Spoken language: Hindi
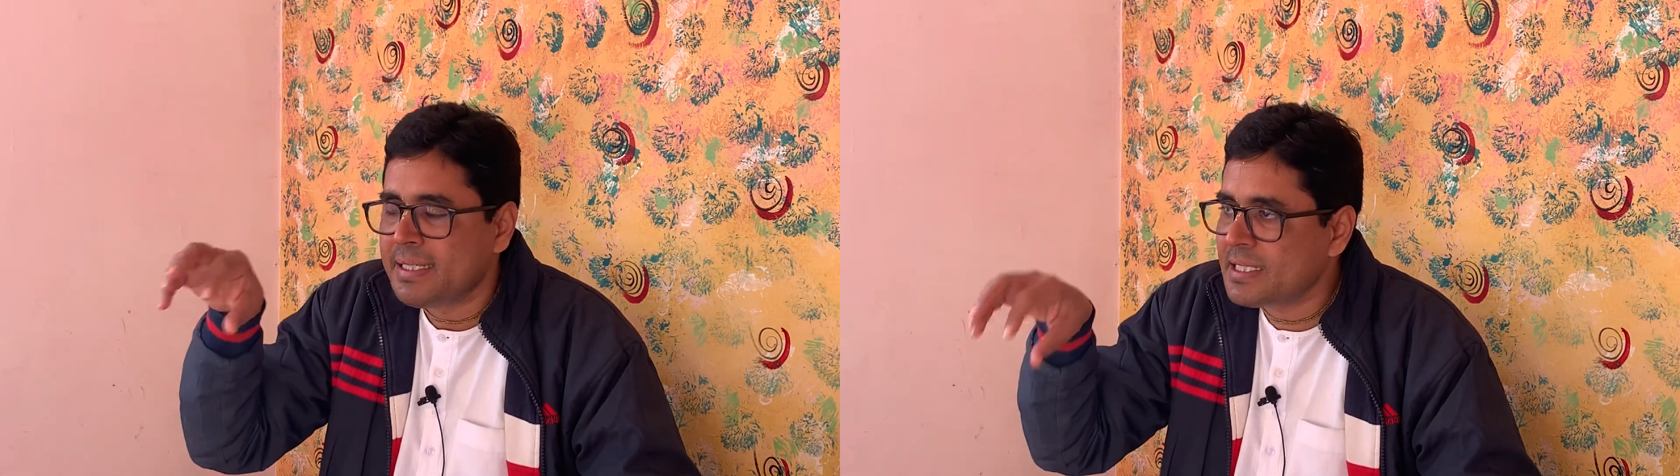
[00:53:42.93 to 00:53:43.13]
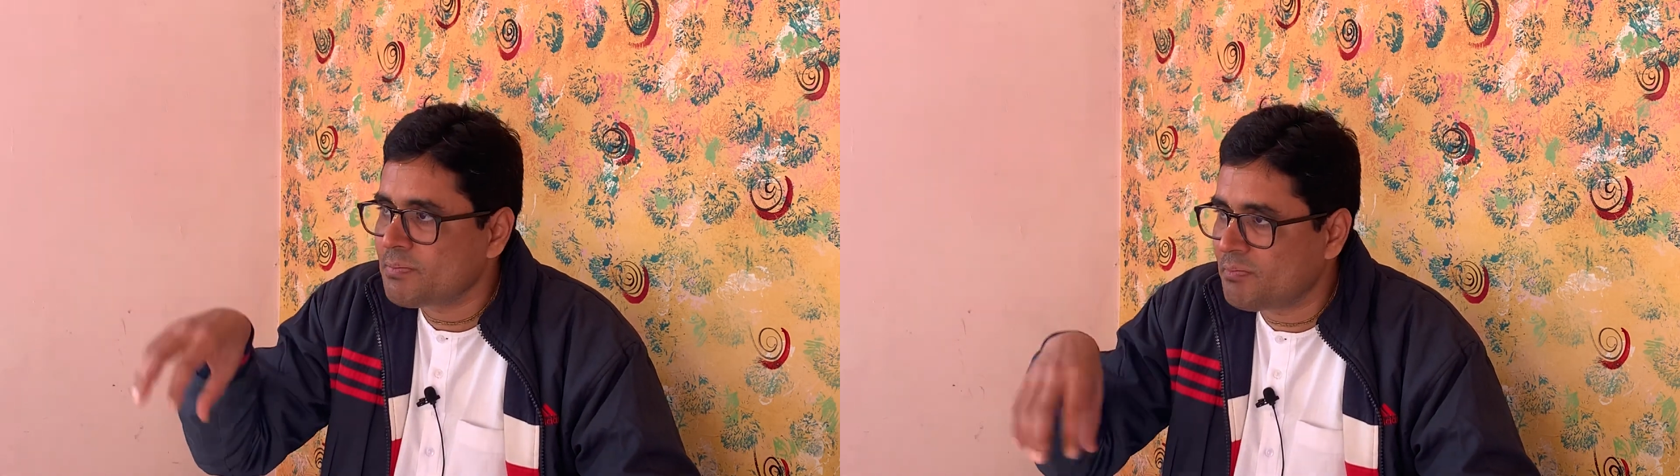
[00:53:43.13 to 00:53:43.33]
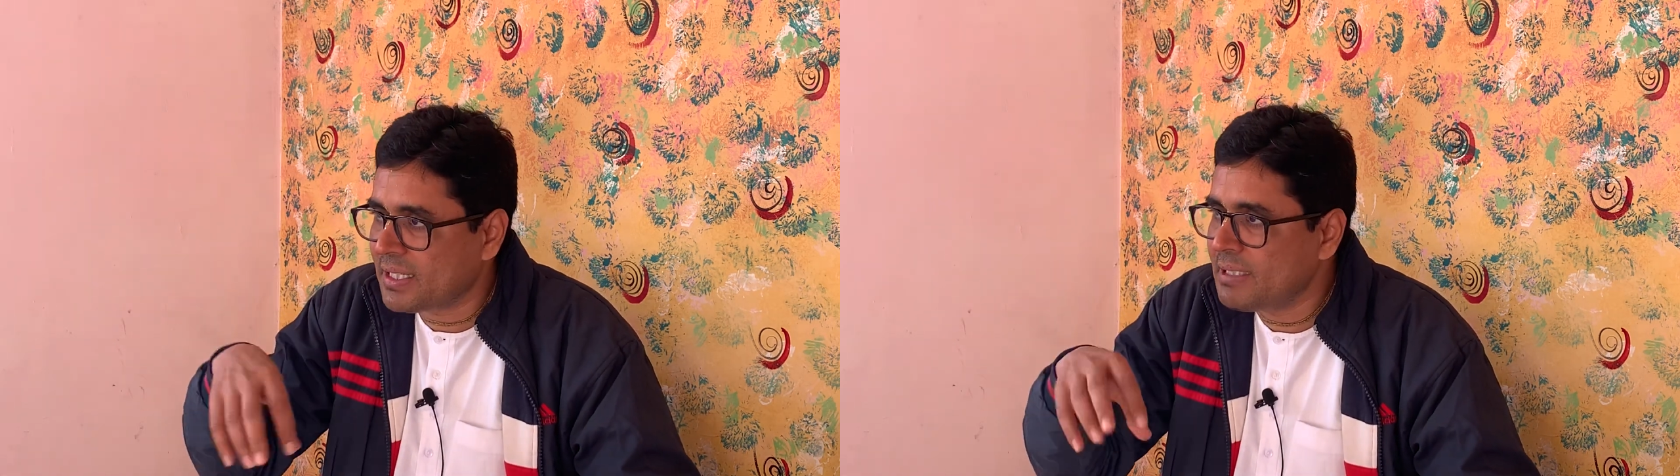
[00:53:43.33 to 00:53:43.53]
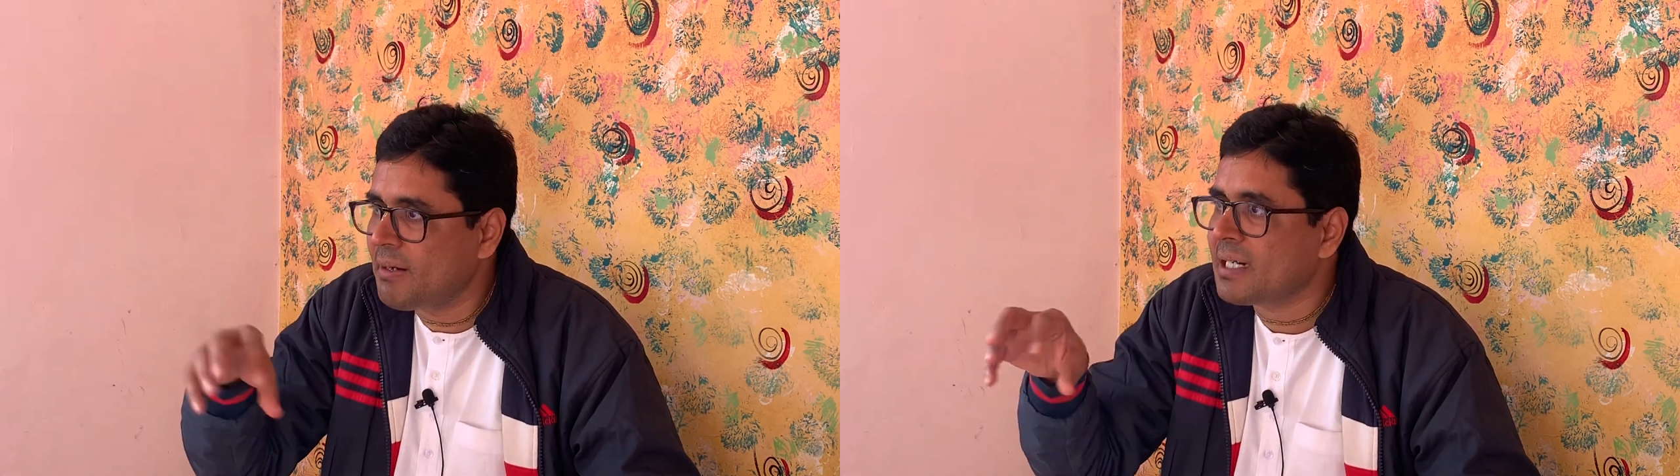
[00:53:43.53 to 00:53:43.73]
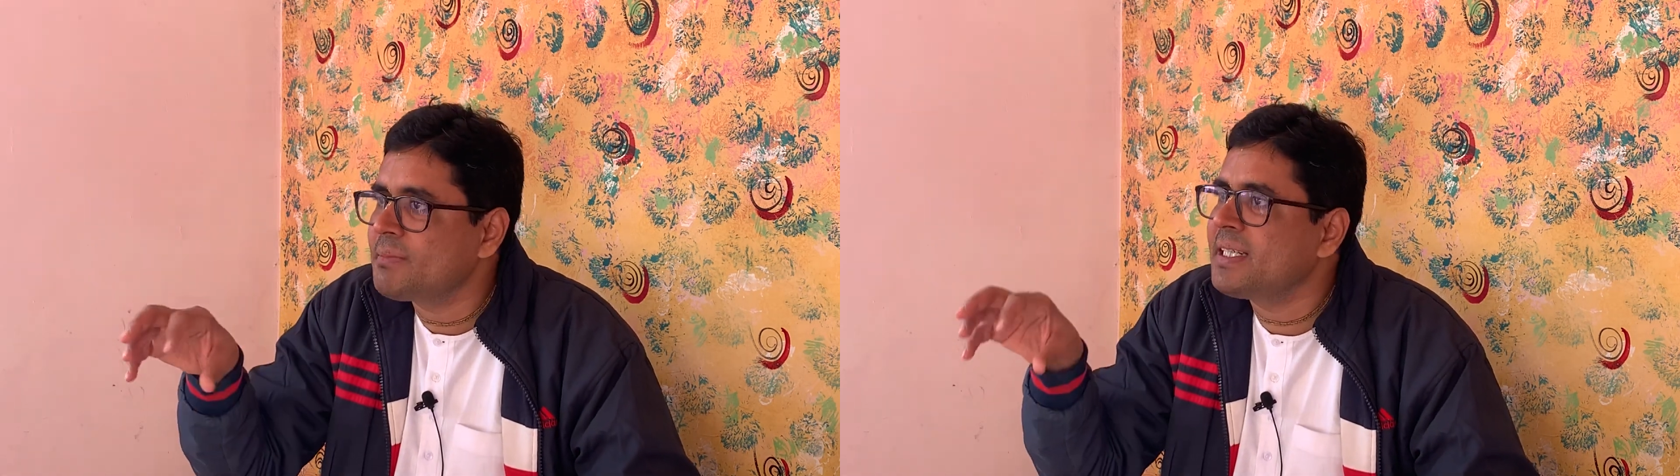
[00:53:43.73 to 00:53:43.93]
इस भक्ति
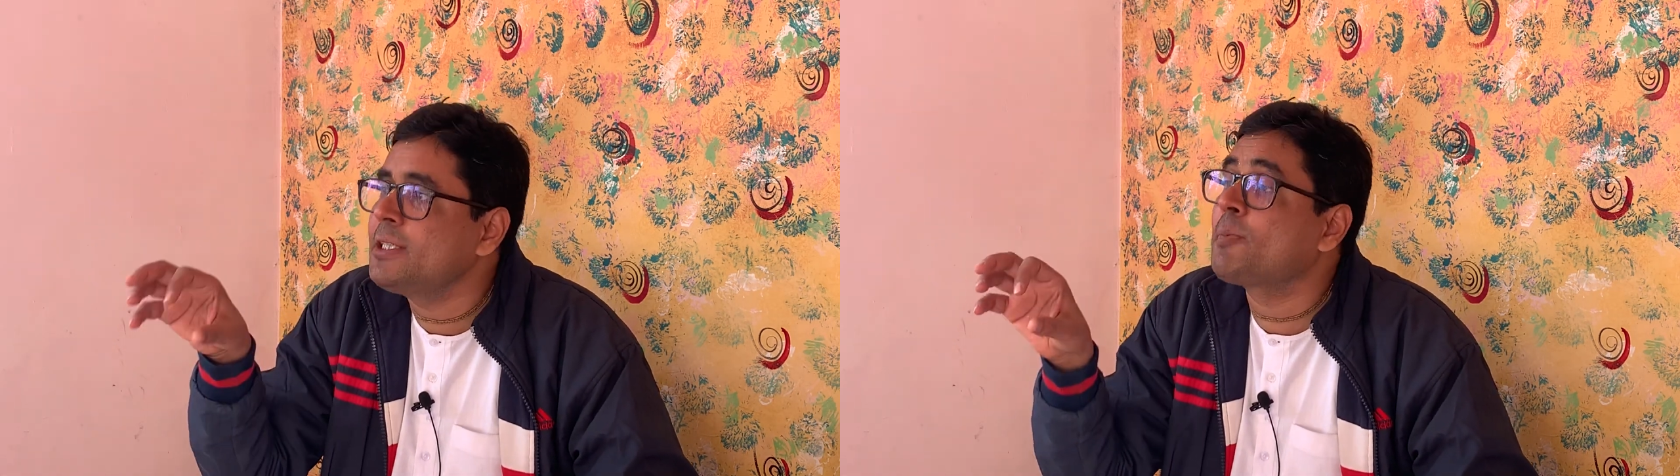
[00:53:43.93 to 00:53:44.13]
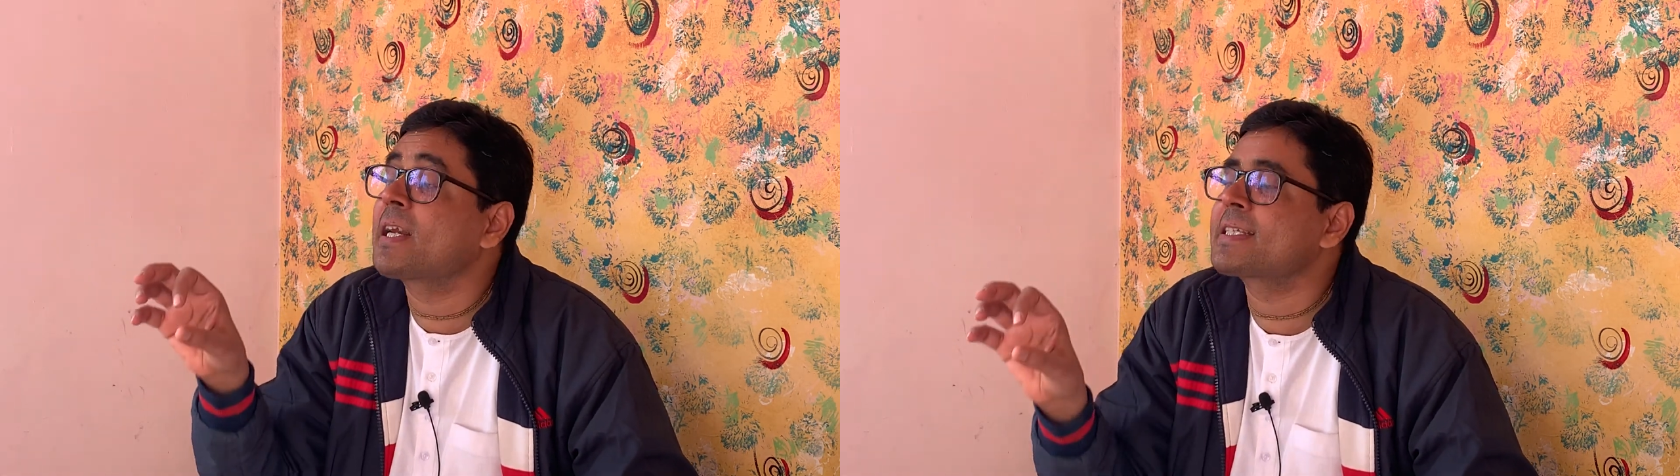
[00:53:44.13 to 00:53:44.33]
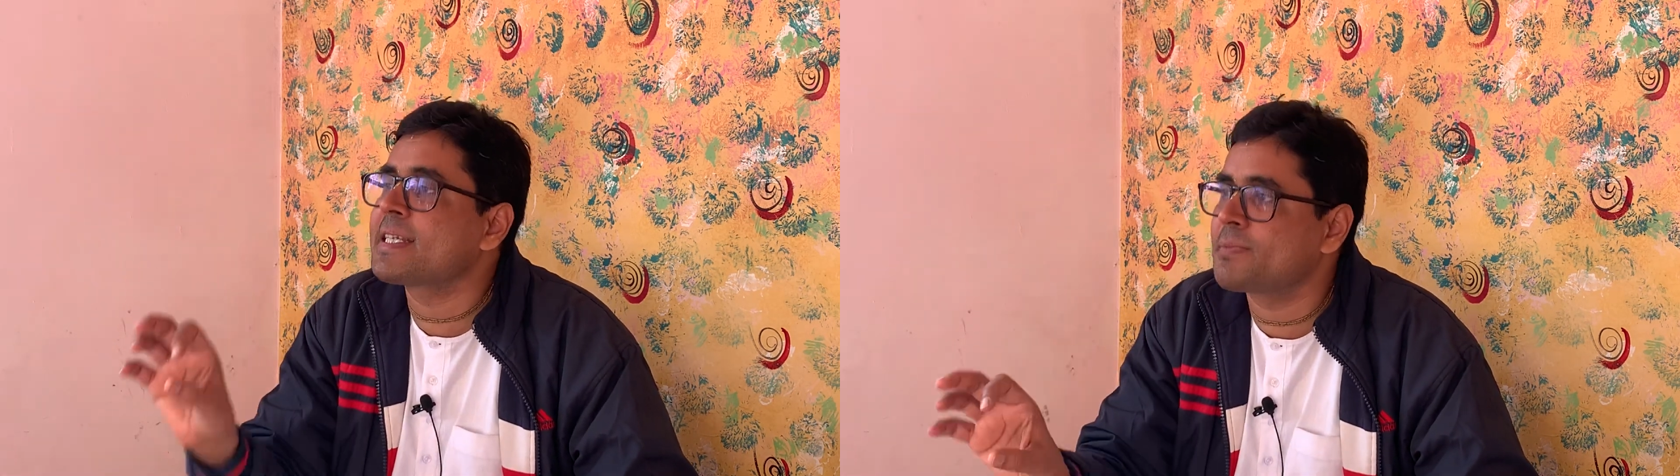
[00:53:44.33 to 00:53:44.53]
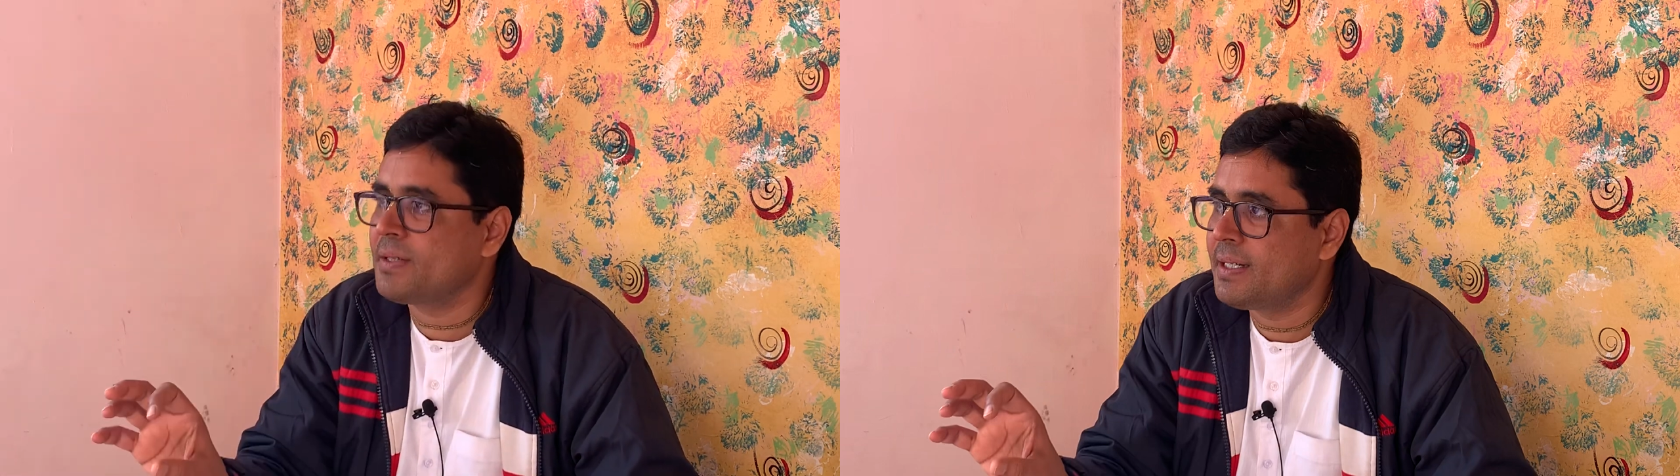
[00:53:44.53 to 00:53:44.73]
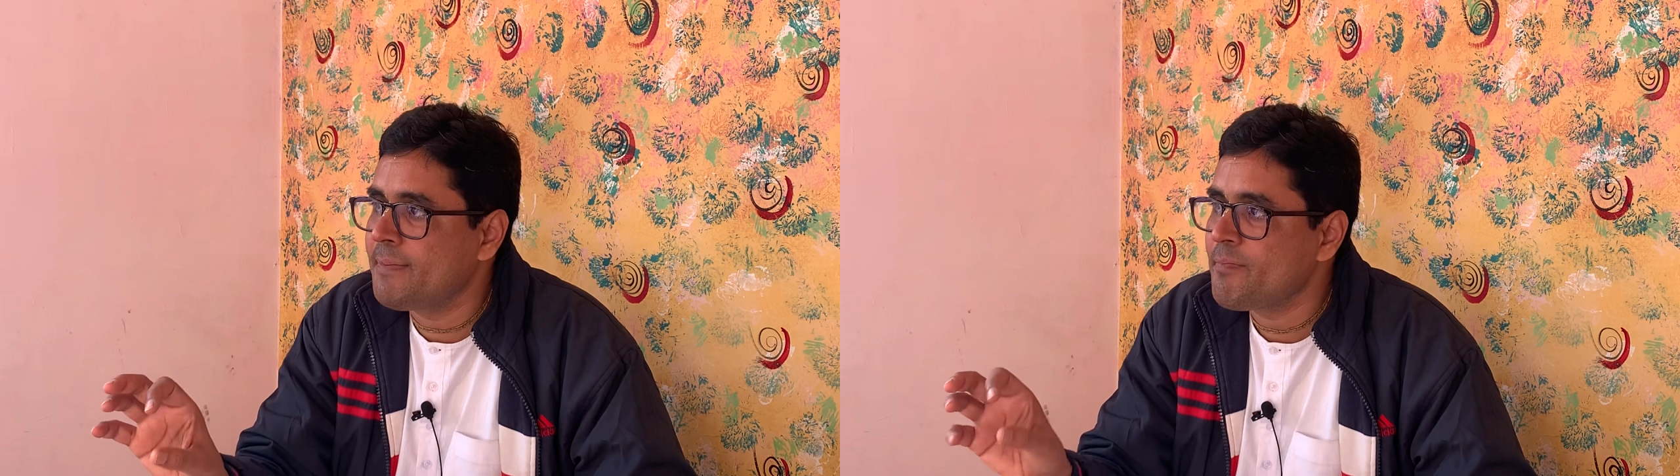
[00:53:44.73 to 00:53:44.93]
मार्ग में न्यू फाइड स्टेज पर
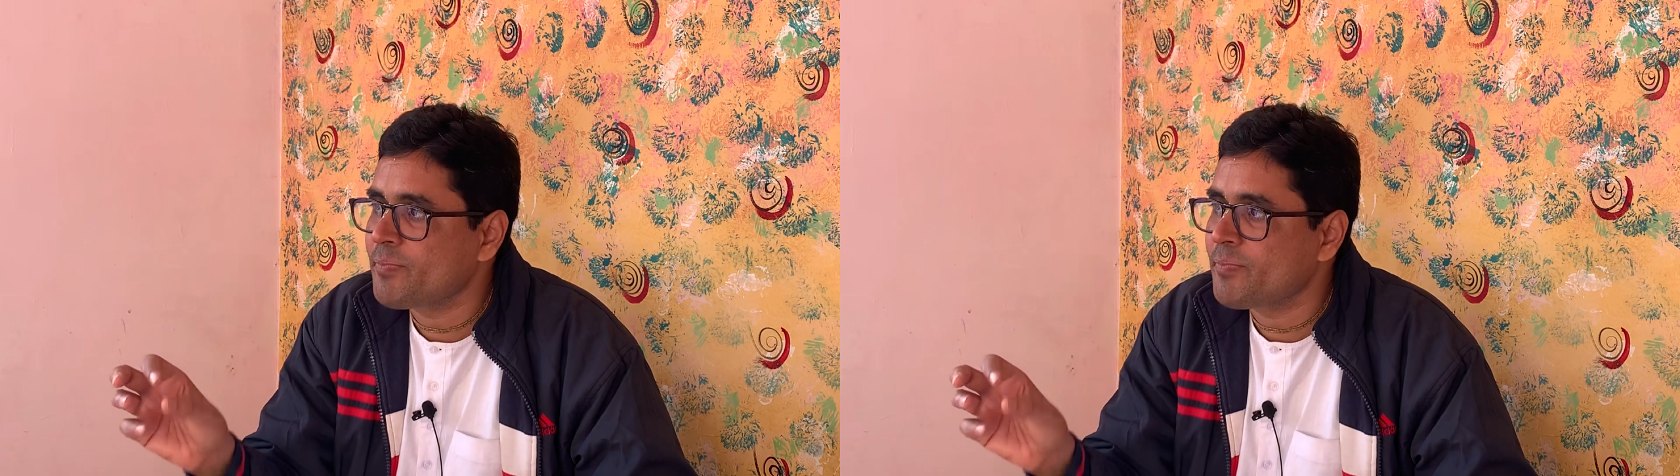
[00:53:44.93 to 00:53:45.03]
हैं